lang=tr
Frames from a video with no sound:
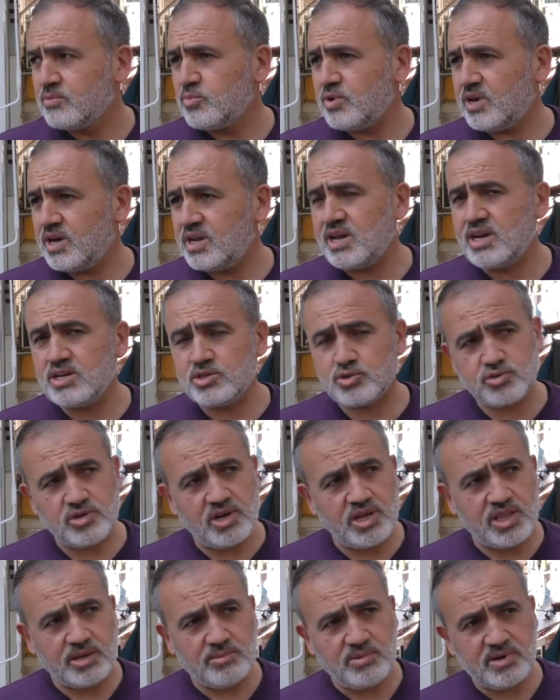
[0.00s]
Bu enerji
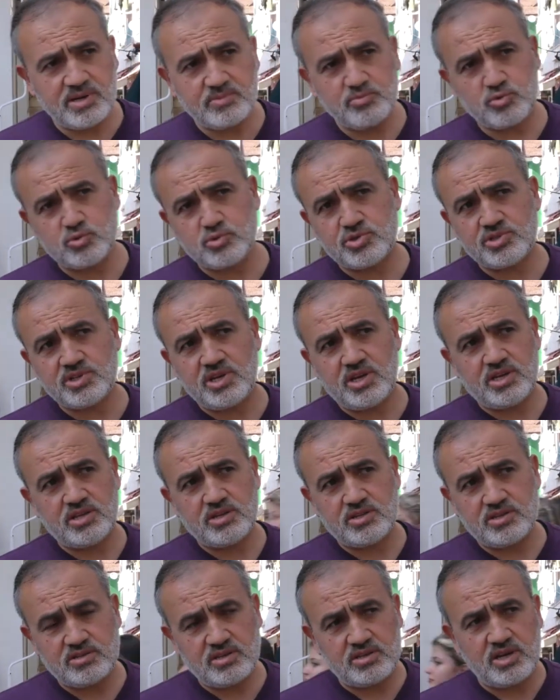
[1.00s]
şu anda bak Rusya
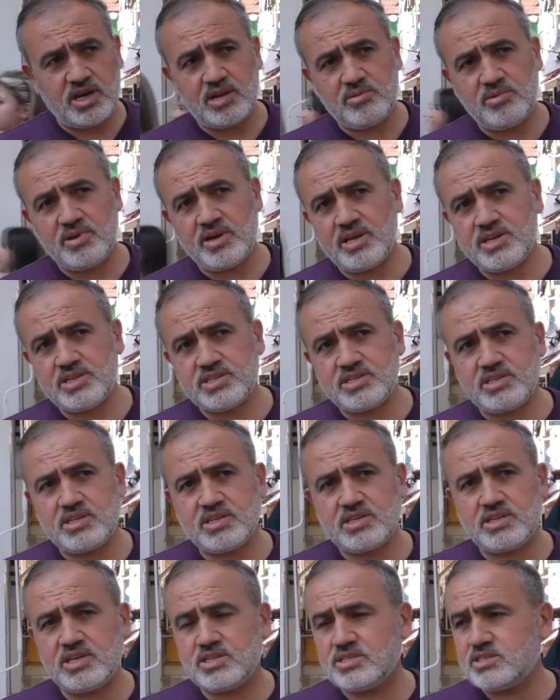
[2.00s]

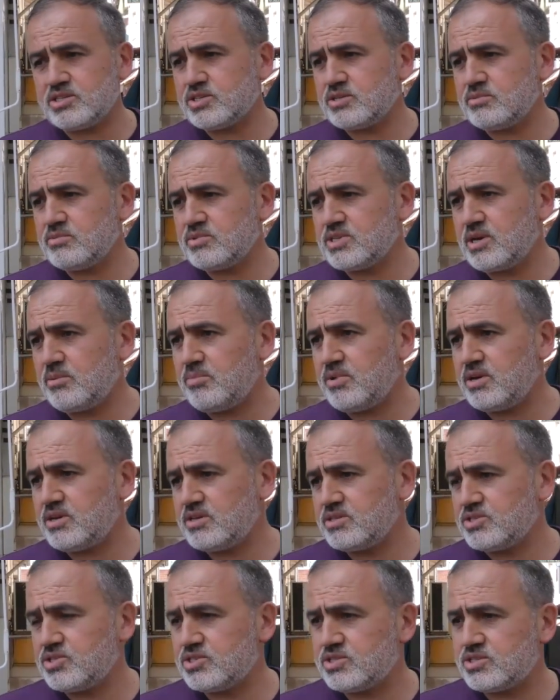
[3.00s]
Almanya'nınkini kesti. Şimdi zaba
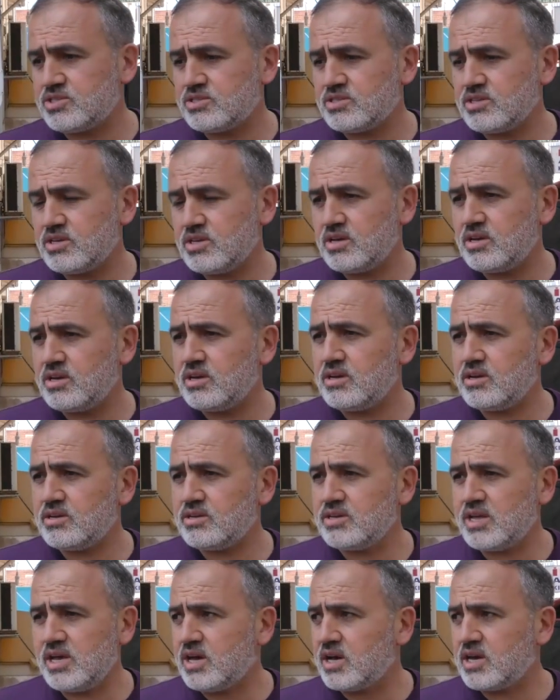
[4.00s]
siz e,
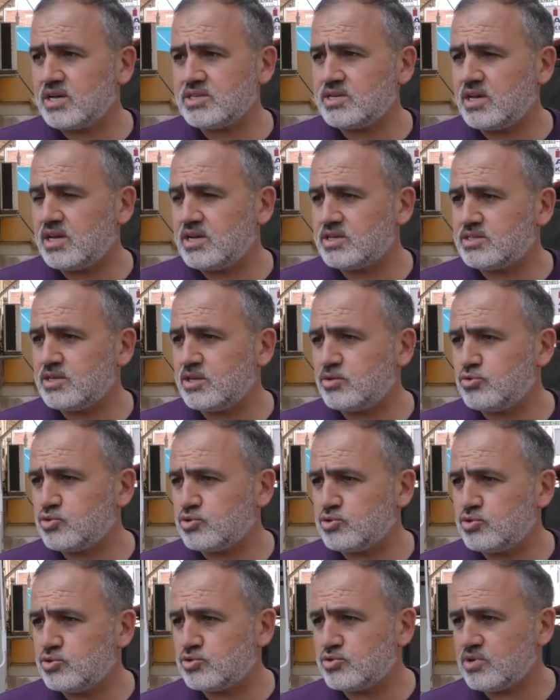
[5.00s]
ne yakacağınız diye
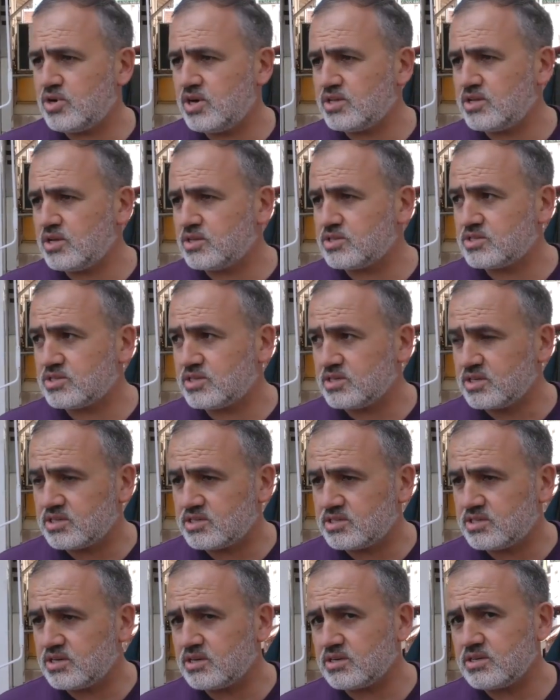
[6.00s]
düşünün. Şu anda tır
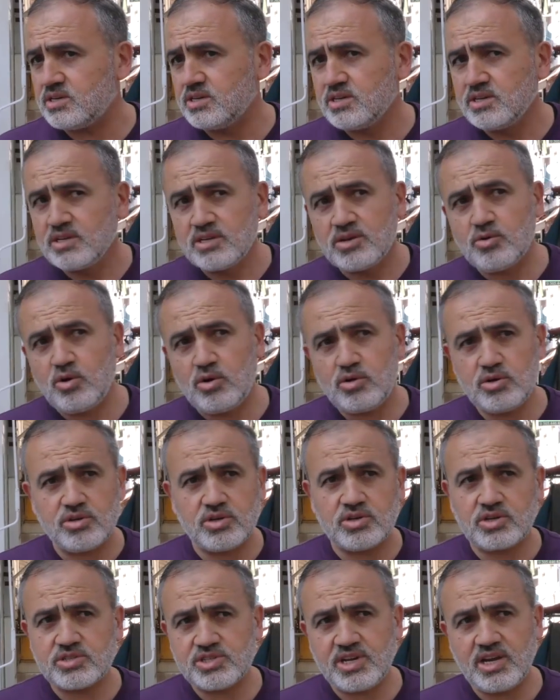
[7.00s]
tır
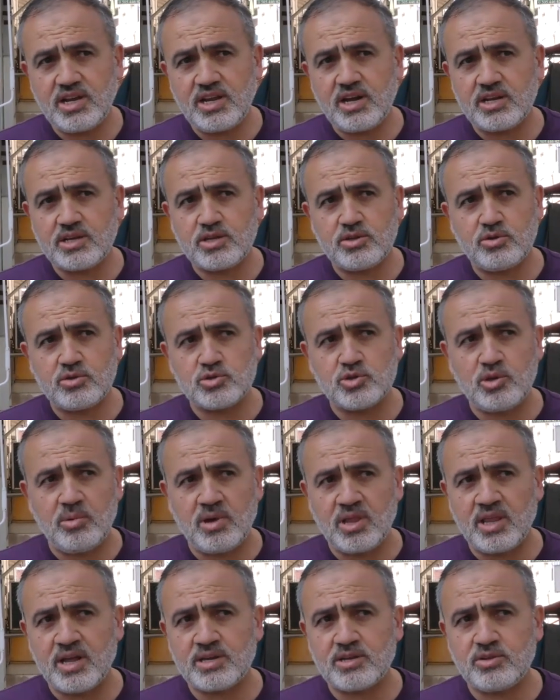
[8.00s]
o şeyler gidiyor,
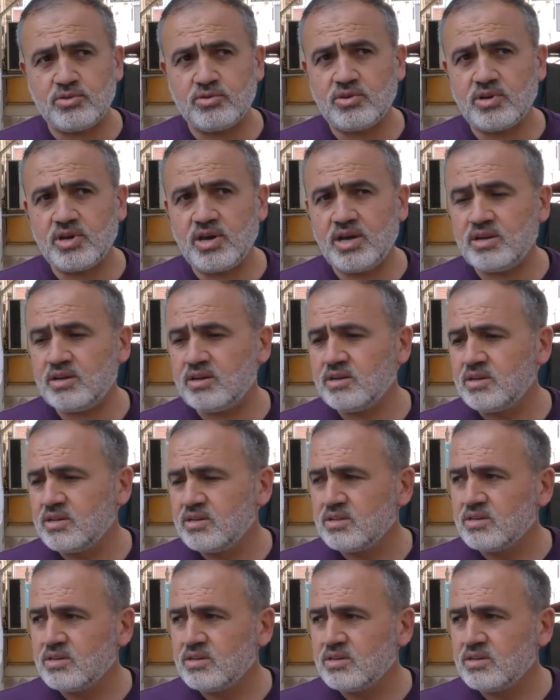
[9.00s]
zobalar gidiyor yani.